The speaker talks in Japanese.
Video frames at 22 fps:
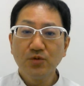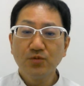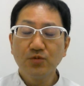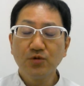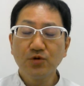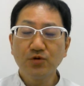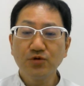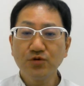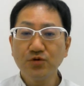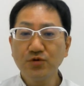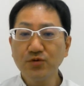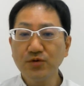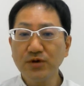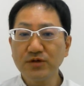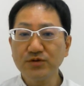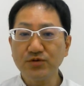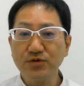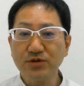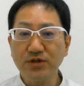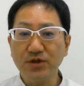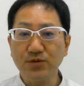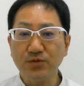僕の方は
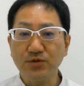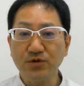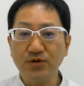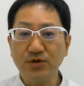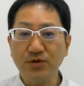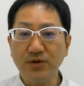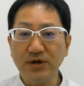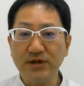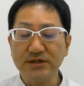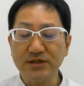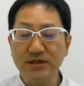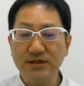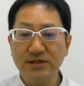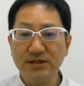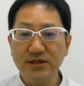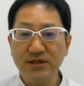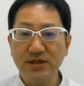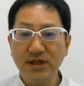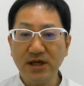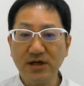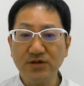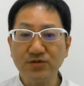そういったものでは全
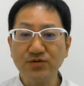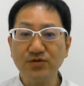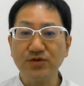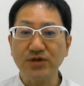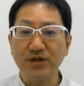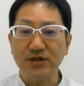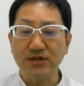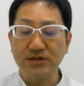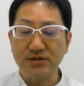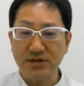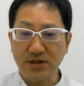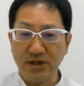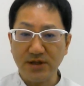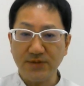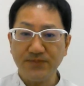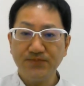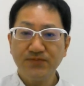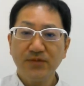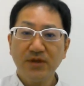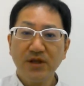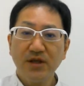然なくとですね、